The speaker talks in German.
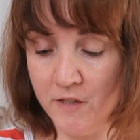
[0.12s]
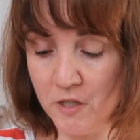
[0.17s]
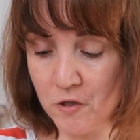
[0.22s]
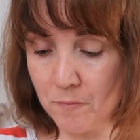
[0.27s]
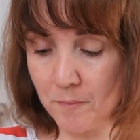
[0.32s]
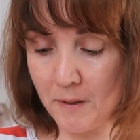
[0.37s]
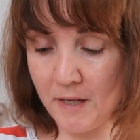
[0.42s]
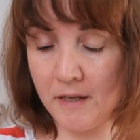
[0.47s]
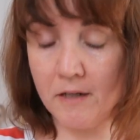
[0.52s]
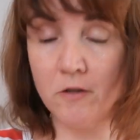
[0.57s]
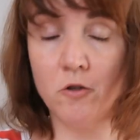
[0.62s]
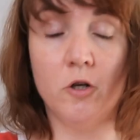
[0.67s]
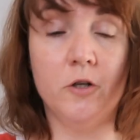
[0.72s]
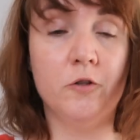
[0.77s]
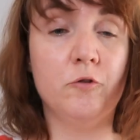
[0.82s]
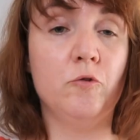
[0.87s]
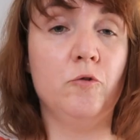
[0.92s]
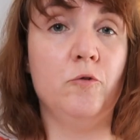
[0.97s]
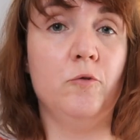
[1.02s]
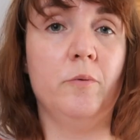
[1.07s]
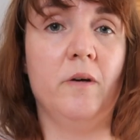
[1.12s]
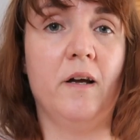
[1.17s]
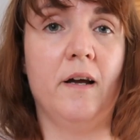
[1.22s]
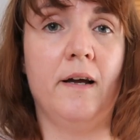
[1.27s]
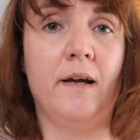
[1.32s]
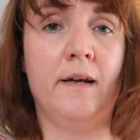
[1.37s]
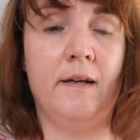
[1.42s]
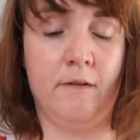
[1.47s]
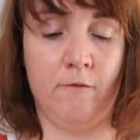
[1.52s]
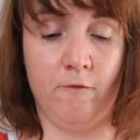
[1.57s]
Wir sprechen heute über
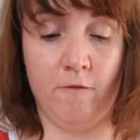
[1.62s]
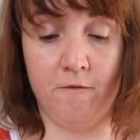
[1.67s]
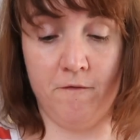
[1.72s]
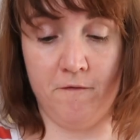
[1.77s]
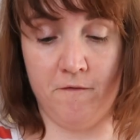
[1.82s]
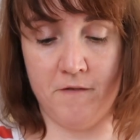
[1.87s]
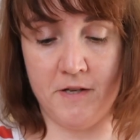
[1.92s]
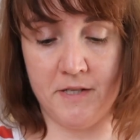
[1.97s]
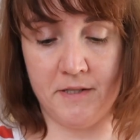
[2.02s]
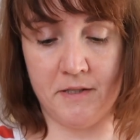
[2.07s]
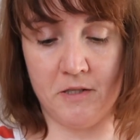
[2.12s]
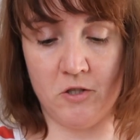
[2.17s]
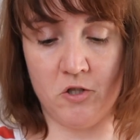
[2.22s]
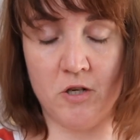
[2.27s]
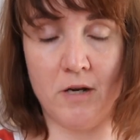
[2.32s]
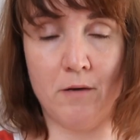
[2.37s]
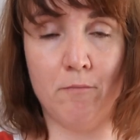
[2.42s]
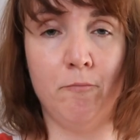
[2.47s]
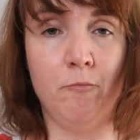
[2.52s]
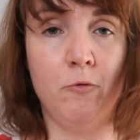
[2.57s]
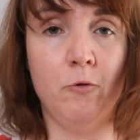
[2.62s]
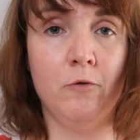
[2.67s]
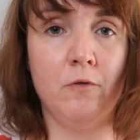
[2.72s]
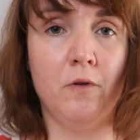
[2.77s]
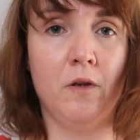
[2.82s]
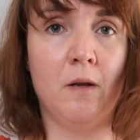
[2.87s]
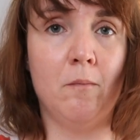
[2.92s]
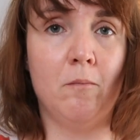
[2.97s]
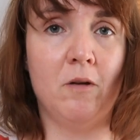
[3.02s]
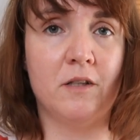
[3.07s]
ein festes Shampoo,
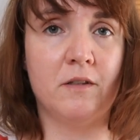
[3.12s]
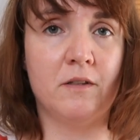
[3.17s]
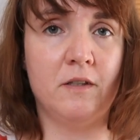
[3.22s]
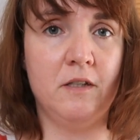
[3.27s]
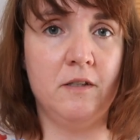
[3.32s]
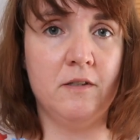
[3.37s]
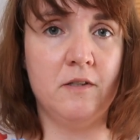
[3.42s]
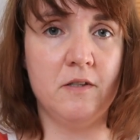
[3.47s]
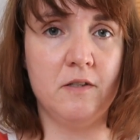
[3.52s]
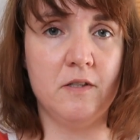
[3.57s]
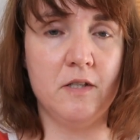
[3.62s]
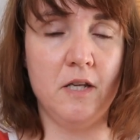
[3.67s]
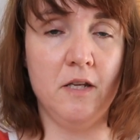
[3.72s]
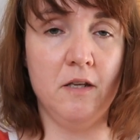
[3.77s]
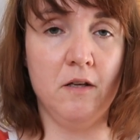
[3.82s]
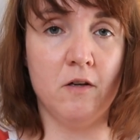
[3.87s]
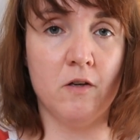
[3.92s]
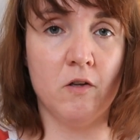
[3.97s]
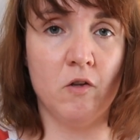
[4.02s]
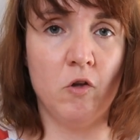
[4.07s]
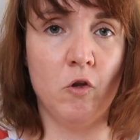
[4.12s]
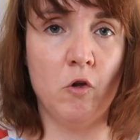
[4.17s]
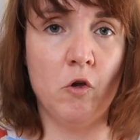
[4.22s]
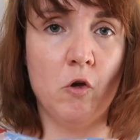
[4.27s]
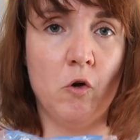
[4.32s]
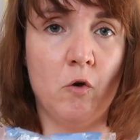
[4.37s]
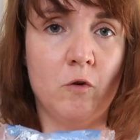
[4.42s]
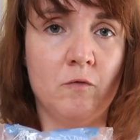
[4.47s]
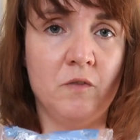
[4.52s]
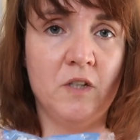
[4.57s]
nämlich dieses hier.
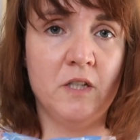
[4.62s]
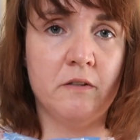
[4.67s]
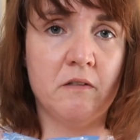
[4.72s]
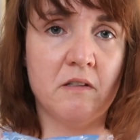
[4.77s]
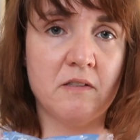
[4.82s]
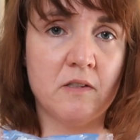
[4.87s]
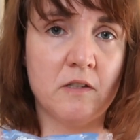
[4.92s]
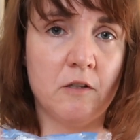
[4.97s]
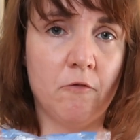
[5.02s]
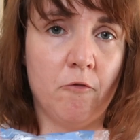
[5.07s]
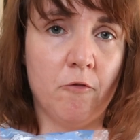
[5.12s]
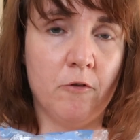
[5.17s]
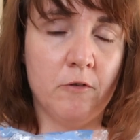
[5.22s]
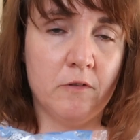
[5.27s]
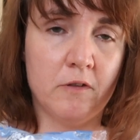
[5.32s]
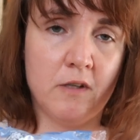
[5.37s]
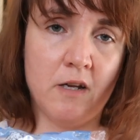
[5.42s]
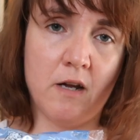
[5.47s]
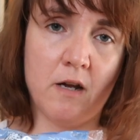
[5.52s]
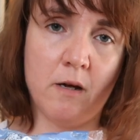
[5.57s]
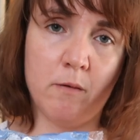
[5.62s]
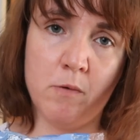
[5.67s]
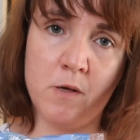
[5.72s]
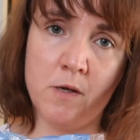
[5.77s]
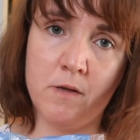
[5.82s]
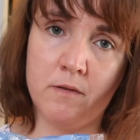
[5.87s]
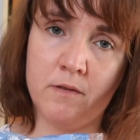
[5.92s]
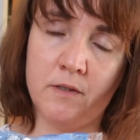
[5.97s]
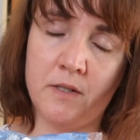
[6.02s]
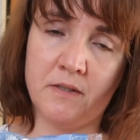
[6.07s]
Und wie ich das gefunden
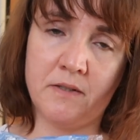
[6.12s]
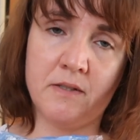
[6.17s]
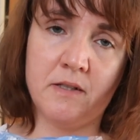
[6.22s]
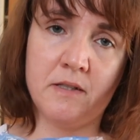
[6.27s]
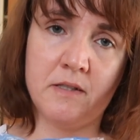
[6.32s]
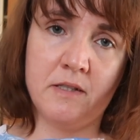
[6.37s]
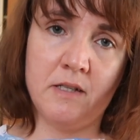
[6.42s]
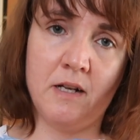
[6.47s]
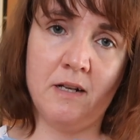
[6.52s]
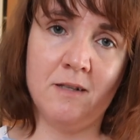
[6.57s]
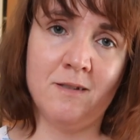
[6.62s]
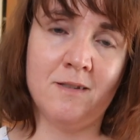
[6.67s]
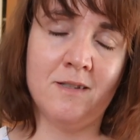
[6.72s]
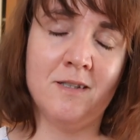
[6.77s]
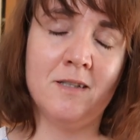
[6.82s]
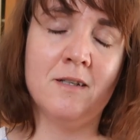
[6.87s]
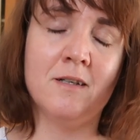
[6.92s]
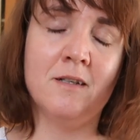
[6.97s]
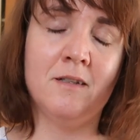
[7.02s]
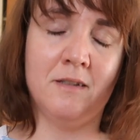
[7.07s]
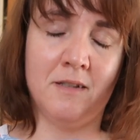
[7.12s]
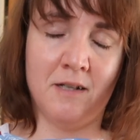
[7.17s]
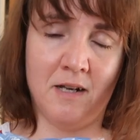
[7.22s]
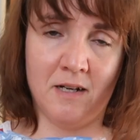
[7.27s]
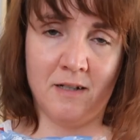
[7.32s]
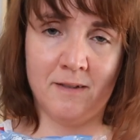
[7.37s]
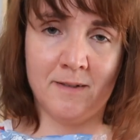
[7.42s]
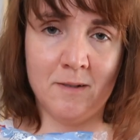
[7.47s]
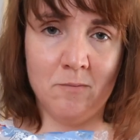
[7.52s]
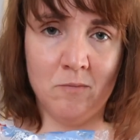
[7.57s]
habe, das erzähle ich dir
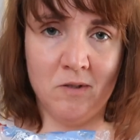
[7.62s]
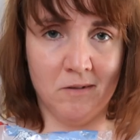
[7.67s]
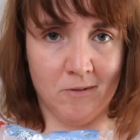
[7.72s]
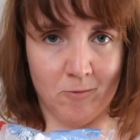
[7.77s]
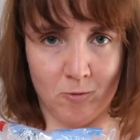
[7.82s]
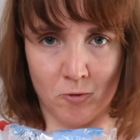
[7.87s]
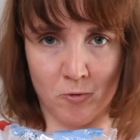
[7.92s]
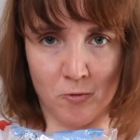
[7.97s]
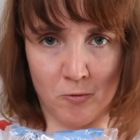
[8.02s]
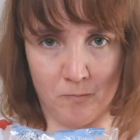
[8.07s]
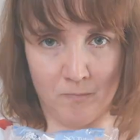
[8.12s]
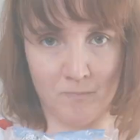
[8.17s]
nach dem Intro.